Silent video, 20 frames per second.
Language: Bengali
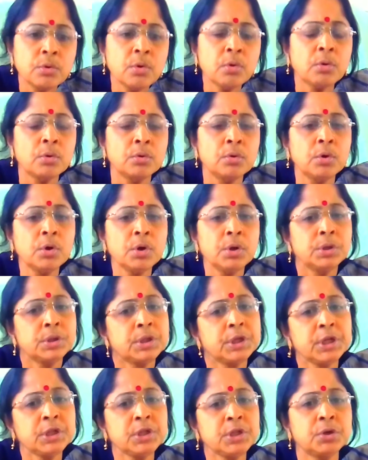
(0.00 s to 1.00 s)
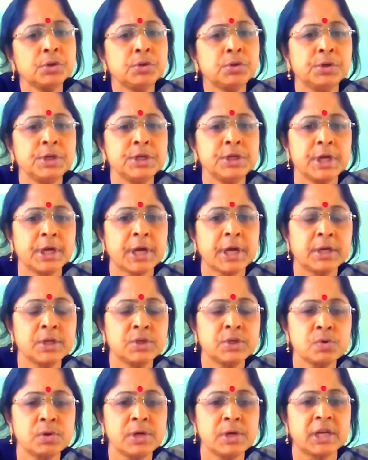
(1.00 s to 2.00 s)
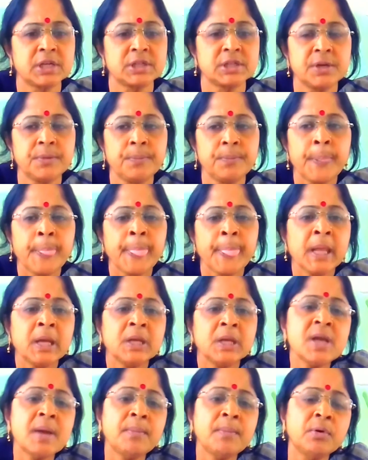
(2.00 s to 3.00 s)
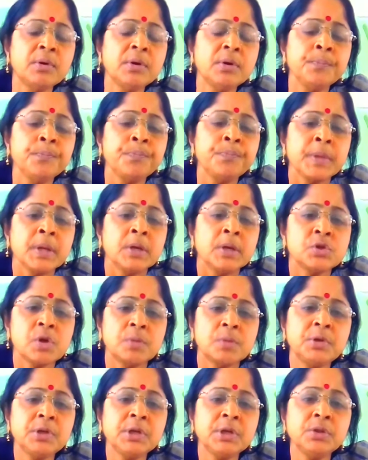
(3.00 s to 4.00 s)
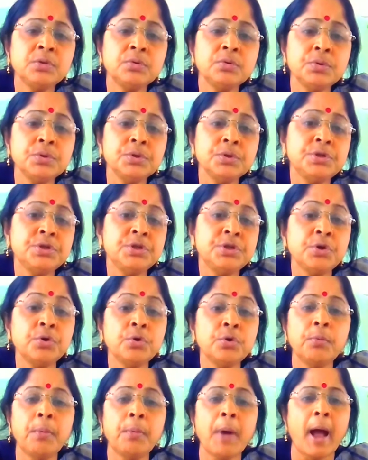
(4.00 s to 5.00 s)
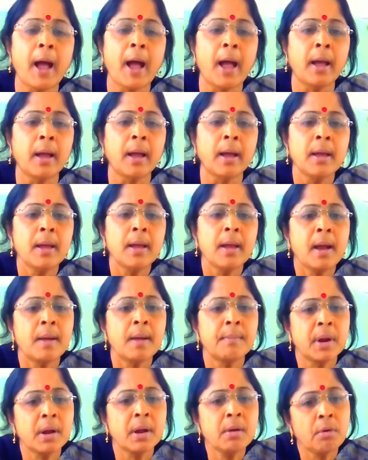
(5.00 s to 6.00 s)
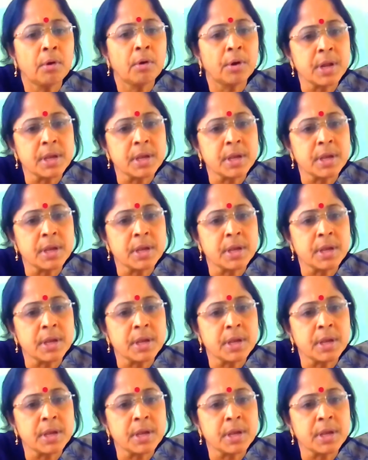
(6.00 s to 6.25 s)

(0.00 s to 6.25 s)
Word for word: অন্য কোনো তৃতীয় ধ্বনি সেখানে চলে আসে যেমন শব্দটি কিন্তু জিউভা আমরা